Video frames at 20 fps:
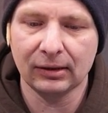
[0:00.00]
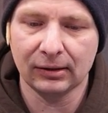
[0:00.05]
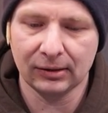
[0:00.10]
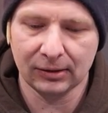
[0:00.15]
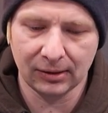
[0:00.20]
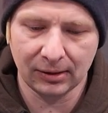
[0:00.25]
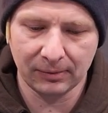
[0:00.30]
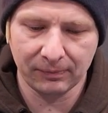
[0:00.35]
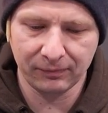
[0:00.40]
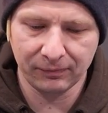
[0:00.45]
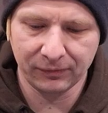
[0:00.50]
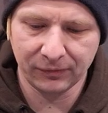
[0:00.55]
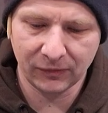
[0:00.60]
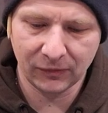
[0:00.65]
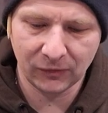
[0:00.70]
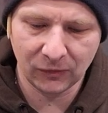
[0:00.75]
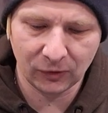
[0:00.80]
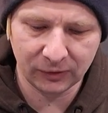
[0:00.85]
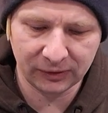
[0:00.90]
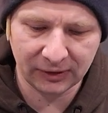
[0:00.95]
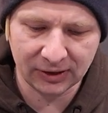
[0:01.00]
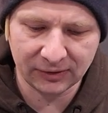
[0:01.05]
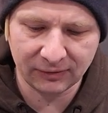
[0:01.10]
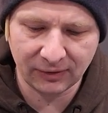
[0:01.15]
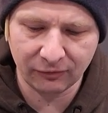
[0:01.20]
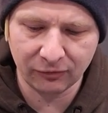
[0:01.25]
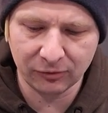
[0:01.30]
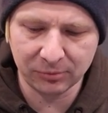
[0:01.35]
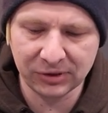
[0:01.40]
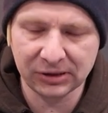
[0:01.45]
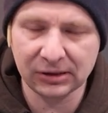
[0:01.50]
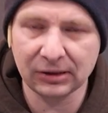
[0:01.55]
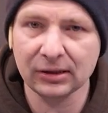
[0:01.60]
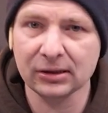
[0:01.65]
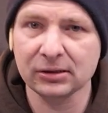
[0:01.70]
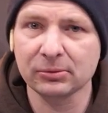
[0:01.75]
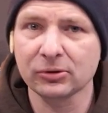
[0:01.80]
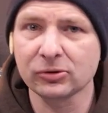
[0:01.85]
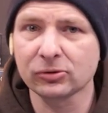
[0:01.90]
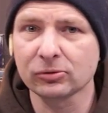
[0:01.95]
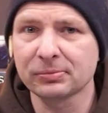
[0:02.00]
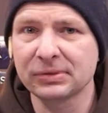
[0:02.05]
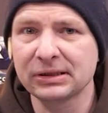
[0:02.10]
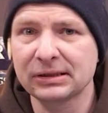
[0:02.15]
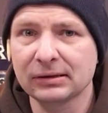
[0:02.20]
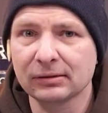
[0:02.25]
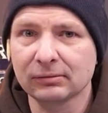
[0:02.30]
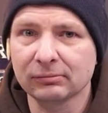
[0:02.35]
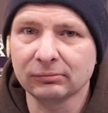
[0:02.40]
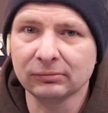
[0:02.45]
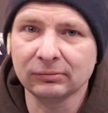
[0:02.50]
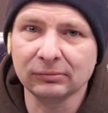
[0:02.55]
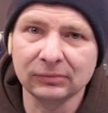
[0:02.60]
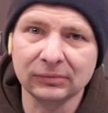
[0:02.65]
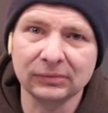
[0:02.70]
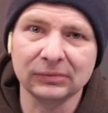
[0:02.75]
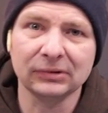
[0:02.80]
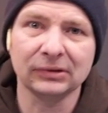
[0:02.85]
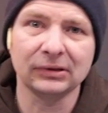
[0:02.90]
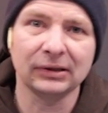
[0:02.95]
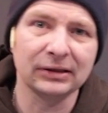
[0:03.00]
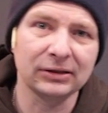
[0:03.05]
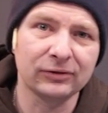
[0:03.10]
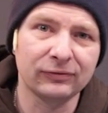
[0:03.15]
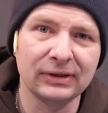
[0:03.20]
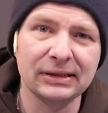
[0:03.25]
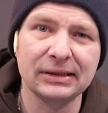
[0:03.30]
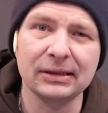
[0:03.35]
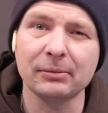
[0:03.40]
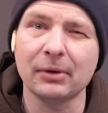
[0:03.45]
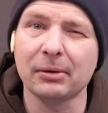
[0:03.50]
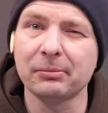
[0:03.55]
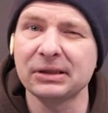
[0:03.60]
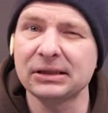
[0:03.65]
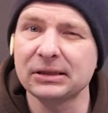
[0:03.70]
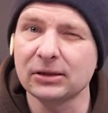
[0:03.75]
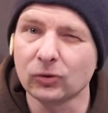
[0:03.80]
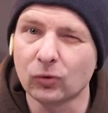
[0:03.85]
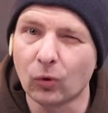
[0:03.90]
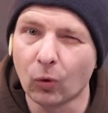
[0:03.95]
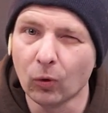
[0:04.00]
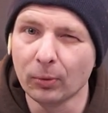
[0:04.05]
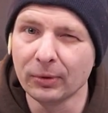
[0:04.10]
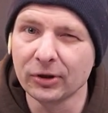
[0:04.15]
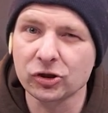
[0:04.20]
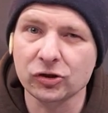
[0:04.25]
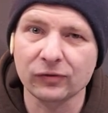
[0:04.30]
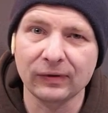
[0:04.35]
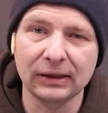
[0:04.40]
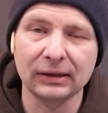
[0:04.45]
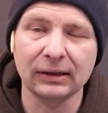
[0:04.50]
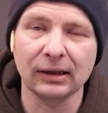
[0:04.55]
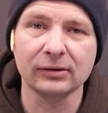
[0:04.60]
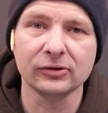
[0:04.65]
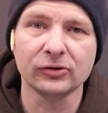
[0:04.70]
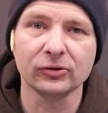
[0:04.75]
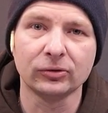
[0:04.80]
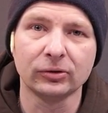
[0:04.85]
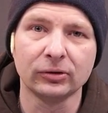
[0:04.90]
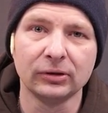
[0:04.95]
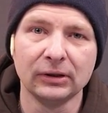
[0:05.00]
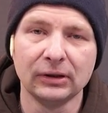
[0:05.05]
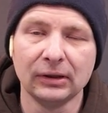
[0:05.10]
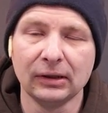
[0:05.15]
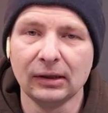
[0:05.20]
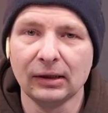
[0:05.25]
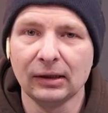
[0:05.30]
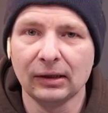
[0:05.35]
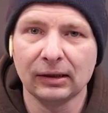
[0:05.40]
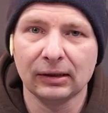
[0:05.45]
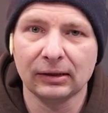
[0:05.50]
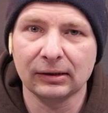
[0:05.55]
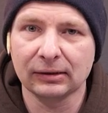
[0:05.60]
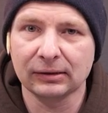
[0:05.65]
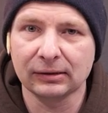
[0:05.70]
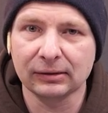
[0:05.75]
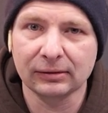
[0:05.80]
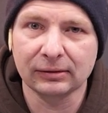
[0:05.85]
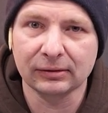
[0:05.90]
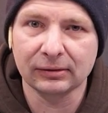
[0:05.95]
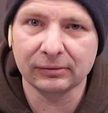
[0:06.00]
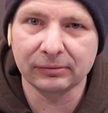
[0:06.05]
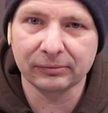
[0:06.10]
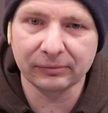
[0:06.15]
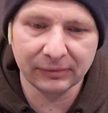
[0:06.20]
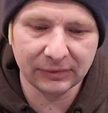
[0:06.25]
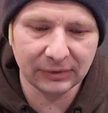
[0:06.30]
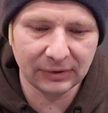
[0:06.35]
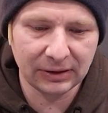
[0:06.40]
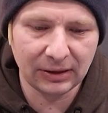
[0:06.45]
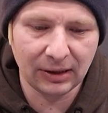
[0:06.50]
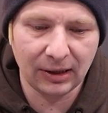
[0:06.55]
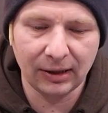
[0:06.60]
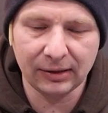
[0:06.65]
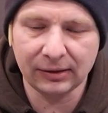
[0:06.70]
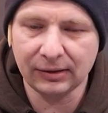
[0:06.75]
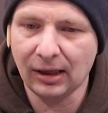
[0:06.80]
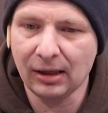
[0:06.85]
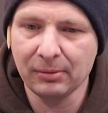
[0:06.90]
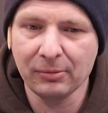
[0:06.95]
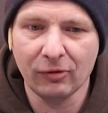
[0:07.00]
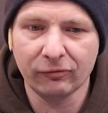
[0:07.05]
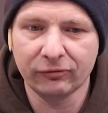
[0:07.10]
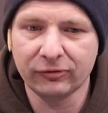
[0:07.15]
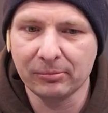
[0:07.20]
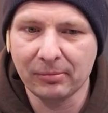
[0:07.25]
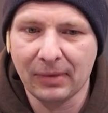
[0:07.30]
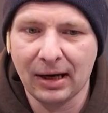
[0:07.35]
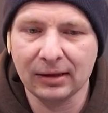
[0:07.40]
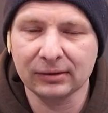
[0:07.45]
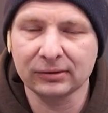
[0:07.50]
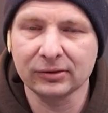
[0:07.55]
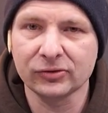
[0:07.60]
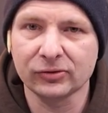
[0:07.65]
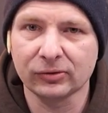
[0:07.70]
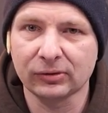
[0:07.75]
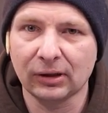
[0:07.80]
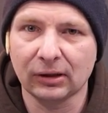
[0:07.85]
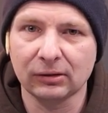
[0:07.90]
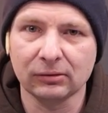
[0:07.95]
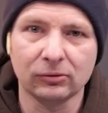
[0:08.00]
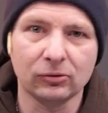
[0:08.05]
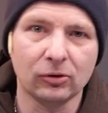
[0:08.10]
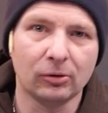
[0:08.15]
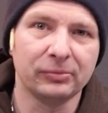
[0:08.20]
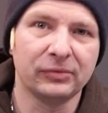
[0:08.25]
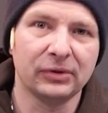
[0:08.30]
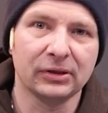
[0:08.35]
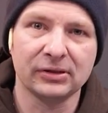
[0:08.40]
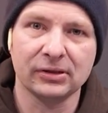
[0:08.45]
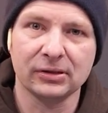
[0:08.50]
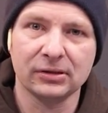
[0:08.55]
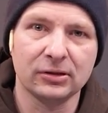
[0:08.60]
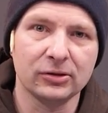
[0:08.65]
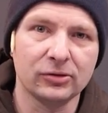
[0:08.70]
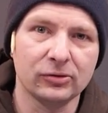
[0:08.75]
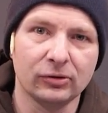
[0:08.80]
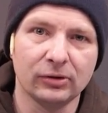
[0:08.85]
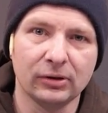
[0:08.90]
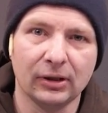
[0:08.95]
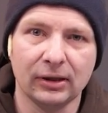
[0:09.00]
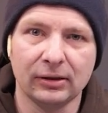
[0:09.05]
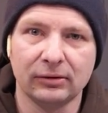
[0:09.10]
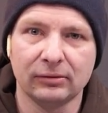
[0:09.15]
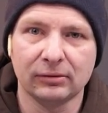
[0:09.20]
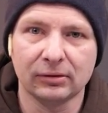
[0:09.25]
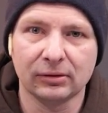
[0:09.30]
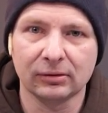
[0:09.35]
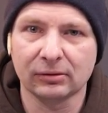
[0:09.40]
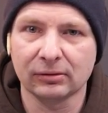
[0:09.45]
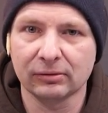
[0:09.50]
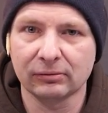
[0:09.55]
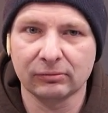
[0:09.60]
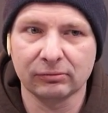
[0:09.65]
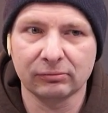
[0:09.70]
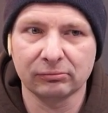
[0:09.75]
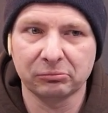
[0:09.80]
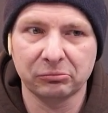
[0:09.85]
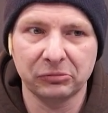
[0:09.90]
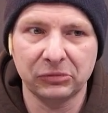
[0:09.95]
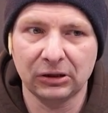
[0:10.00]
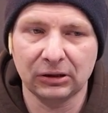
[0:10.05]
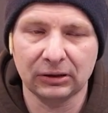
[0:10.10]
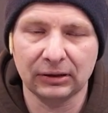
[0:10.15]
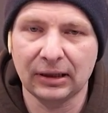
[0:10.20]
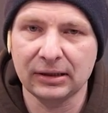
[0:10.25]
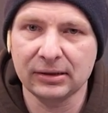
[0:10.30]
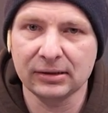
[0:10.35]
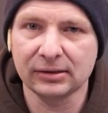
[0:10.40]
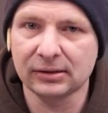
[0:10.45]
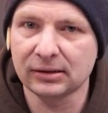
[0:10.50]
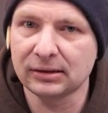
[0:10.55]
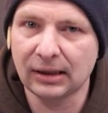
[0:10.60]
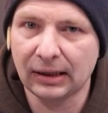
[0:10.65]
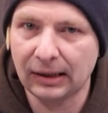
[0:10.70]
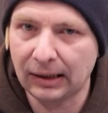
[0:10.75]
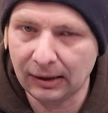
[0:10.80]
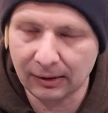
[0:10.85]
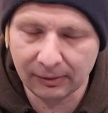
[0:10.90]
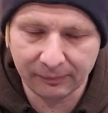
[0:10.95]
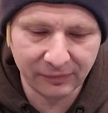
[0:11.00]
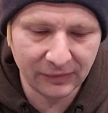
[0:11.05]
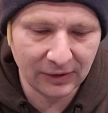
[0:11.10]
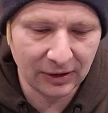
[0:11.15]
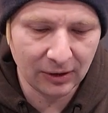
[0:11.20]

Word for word: Ähm, und das war für mich dann erstmal so ein bisschen, hm, ich finde es ja immer ein bisschen komisch, wenn dann so äh, ähm, ja, ein Game auf dem Markt ist und dann kommt tatsächlich noch ein äh, ja, gleiches hinterher.